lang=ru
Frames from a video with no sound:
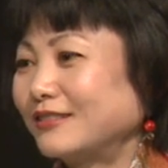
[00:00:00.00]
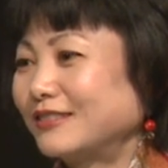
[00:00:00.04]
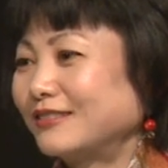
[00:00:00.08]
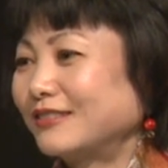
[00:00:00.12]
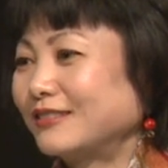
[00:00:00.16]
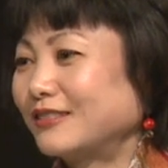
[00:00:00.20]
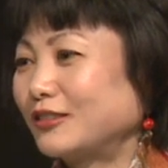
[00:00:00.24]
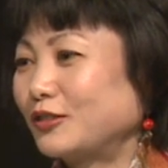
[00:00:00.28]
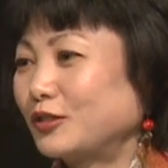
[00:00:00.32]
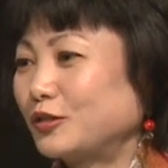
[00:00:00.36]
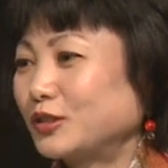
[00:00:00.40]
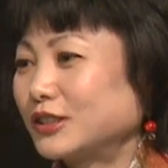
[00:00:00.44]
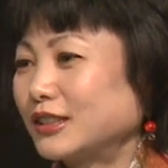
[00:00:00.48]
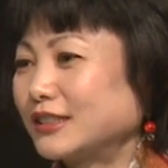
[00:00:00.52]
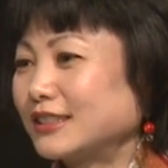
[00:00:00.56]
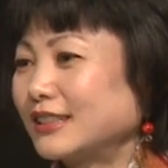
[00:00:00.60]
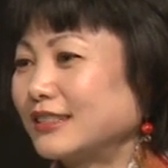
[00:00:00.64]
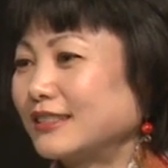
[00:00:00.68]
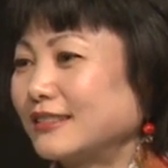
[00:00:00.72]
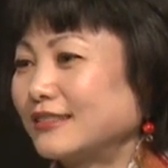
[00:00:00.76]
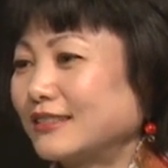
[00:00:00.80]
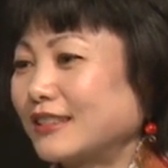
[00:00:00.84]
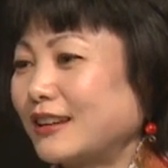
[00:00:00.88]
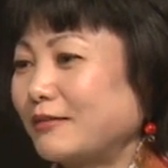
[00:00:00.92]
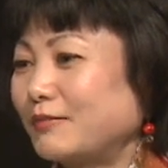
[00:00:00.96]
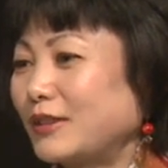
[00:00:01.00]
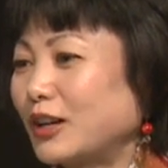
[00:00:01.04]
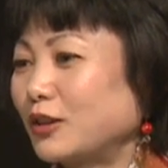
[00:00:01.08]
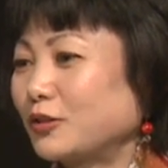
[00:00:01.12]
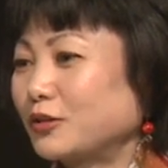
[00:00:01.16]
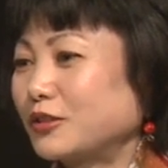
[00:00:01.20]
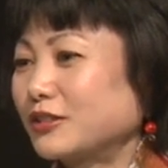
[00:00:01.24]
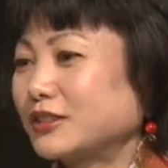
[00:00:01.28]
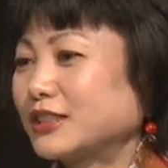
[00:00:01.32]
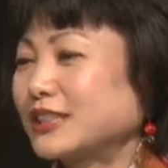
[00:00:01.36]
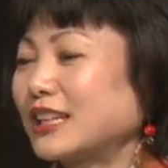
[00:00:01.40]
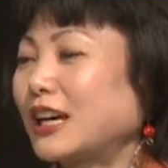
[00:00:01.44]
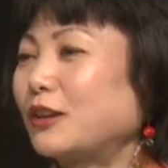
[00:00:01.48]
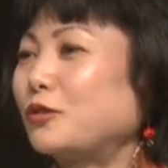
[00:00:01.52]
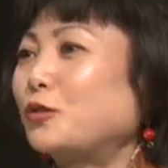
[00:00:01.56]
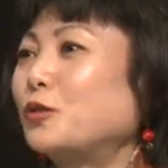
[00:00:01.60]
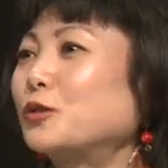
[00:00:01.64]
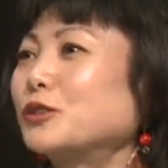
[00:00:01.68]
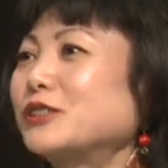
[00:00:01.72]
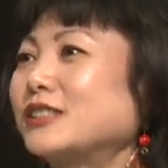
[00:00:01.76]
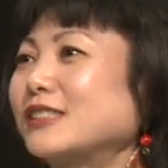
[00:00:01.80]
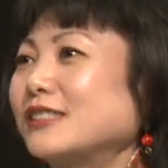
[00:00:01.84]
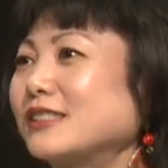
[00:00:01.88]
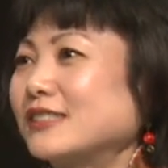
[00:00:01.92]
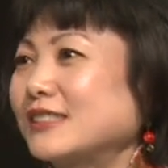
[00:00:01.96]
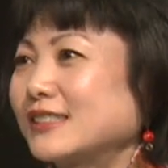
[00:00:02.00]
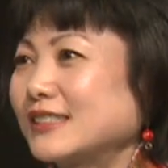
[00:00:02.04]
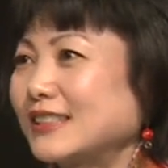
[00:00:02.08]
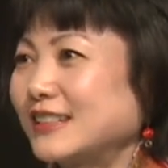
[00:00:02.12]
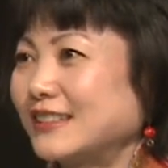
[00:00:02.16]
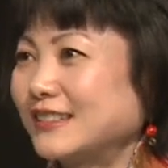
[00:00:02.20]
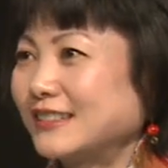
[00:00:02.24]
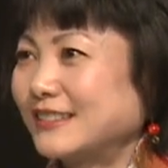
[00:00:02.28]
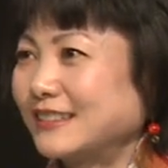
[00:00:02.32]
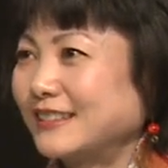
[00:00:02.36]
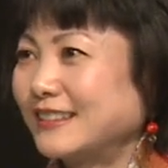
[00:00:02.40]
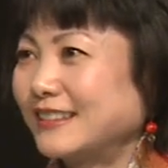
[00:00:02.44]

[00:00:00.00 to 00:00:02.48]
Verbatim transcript: ну, наоборот, захочется.